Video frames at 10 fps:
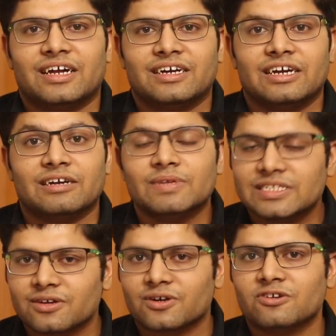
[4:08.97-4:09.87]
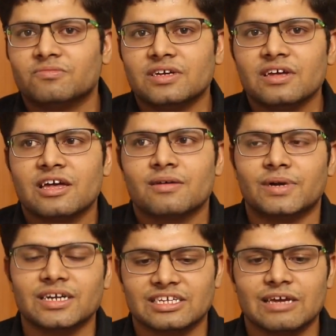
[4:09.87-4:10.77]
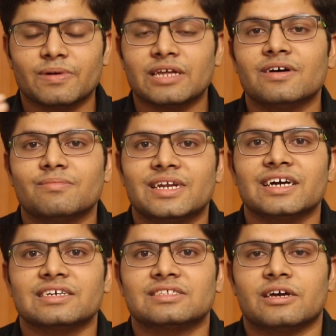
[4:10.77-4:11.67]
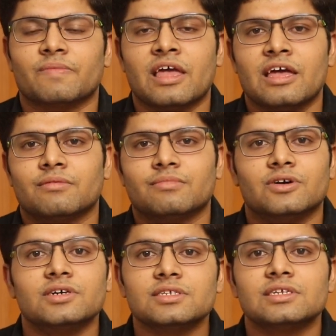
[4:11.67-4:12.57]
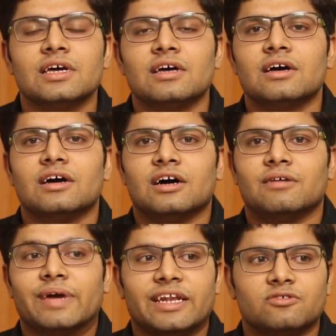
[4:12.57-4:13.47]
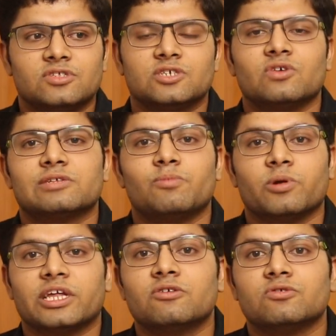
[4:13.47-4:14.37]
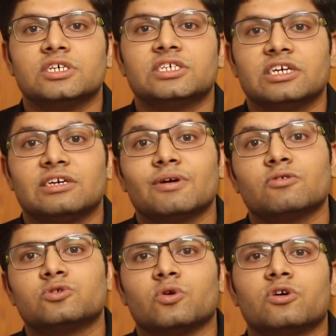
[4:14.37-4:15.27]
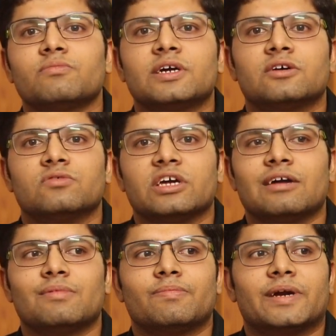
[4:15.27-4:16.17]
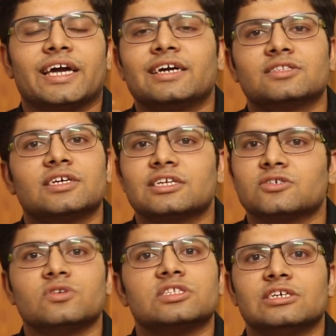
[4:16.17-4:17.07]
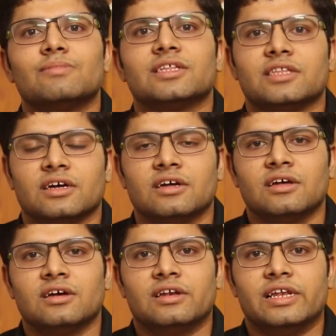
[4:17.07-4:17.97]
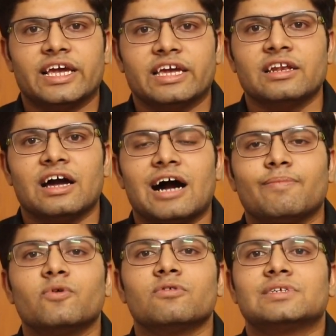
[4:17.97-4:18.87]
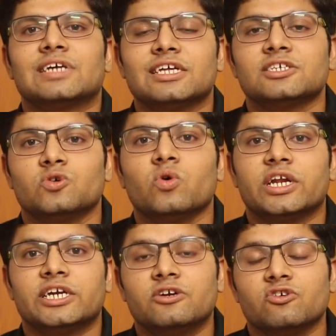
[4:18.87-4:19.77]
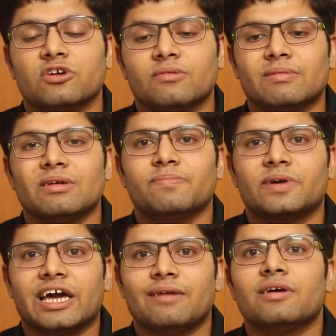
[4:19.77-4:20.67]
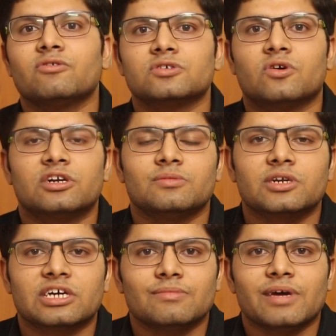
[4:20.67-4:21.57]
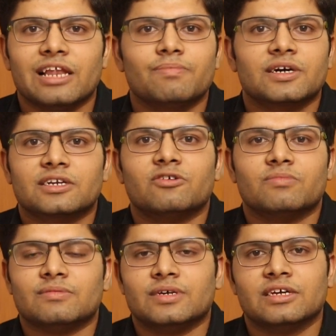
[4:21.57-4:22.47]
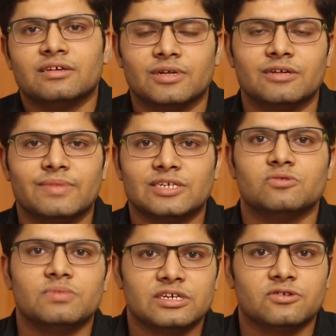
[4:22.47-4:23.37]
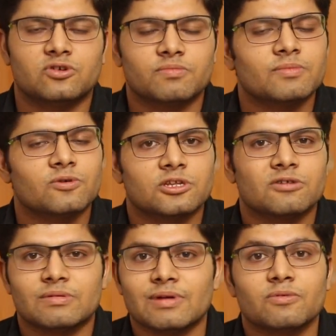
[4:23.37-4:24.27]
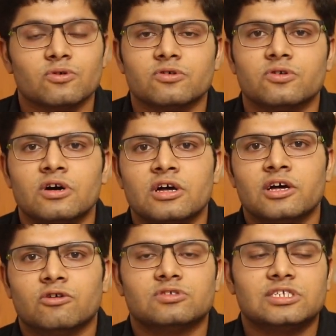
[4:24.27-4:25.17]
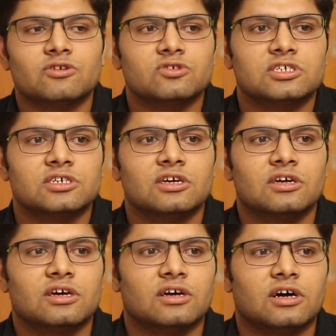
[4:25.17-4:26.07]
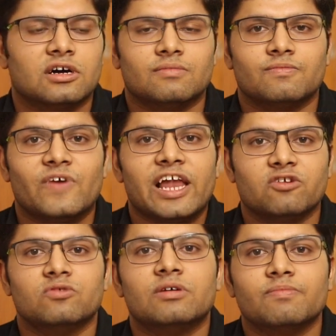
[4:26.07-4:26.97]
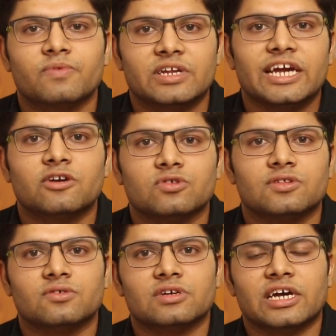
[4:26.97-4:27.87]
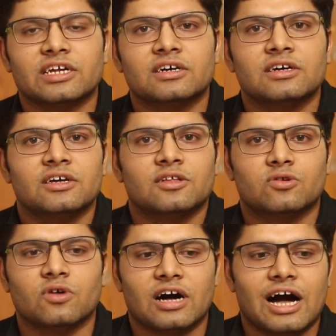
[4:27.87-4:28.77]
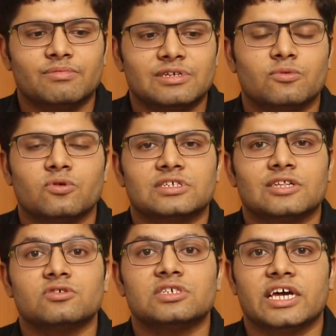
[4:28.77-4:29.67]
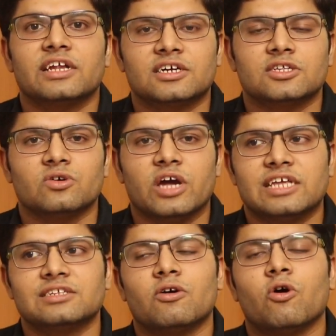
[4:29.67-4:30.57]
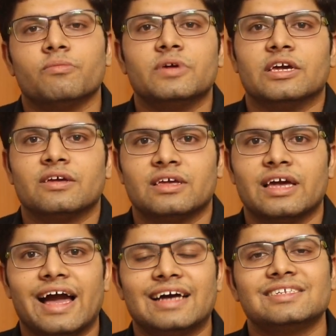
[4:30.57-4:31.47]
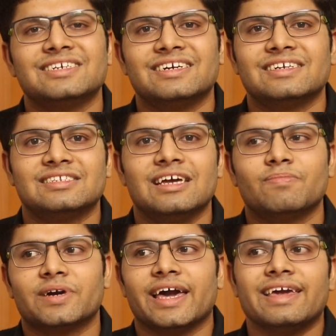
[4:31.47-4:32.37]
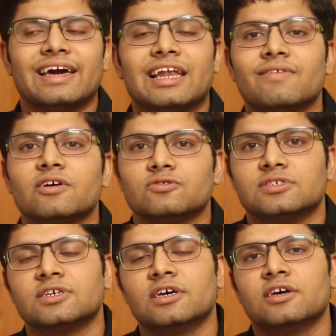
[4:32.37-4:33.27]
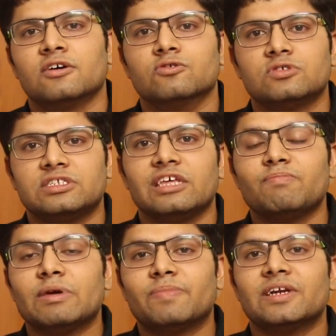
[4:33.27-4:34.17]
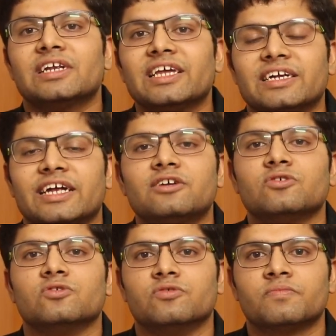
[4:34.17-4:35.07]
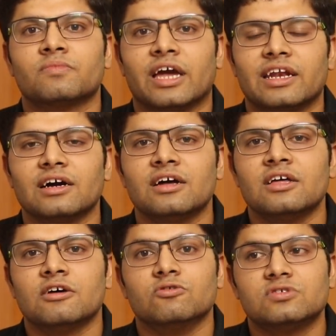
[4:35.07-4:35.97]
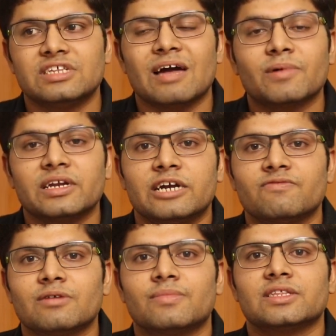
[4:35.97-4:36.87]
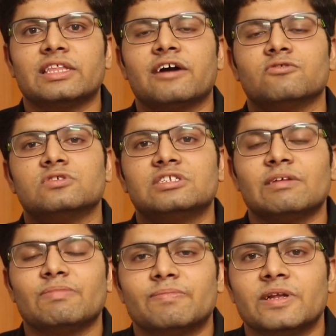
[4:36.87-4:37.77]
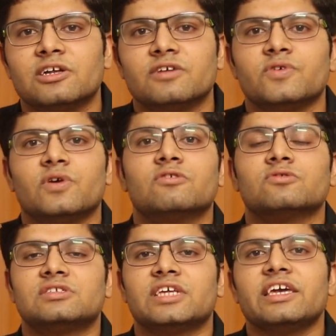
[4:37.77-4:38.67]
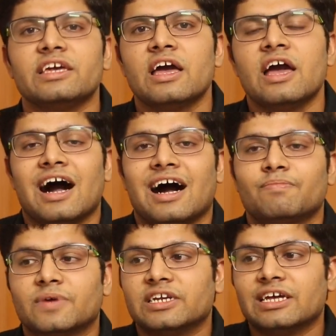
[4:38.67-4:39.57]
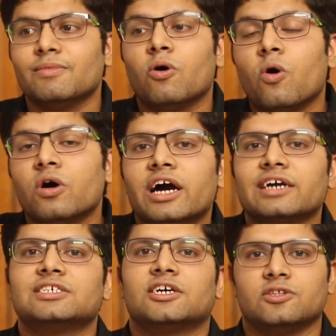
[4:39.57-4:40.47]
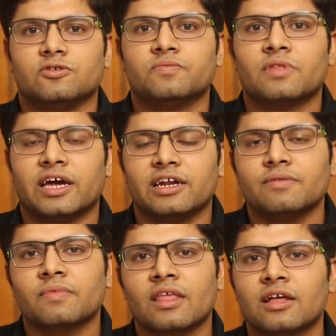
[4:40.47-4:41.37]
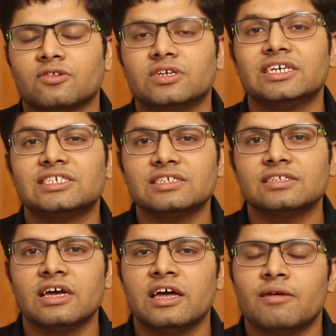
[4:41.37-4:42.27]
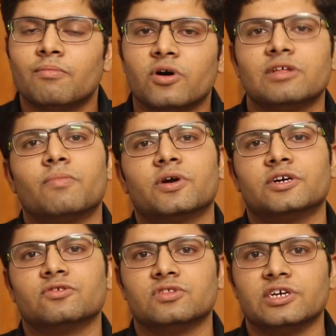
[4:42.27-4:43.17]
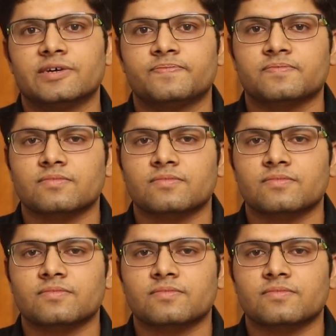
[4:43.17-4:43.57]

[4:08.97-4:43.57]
एंड इट मीन्स अ लॉट टू मी बट ये परिवार बना कैसे है बिकॉज uh, मैंने उस चीज़ को एक्सप्लोर करने की कोशिश की कि मैं कुछ और भी करूँ ठीक है मैं पढ़ाई करता था चलो अच्छी बात है लेकिन आप लोग मेरे साथ आज क्यों कनेक्टेड हो क्योंकि मैं आपकी पढ़ाई में कुछ कंट्रीब्यूट करने में हेल्प कर रहा हूँ मे बी मतलब मैं जो भी यूट्यूब पे बोलता हूँ मे बी आप लोगों को उससे कुछ वैल्यू uh, क्रिएट होती होगी है ना तो आप जब लोगों के साथ कुछ शेयर करते हो एज अ हॉबी या एज एन इंटरेस्ट या पढ़ाई के अलावा कुछ उससे पीपल रियली कनेक्ट टू यू है ना उससे आपका नेटवर्क बढ़ता है उससे पीपल लव यू एंड उससे ही आप करियर में और आगे जाते हो है ना तो ये चीज़ बहुत इंपॉर्टेंट होती है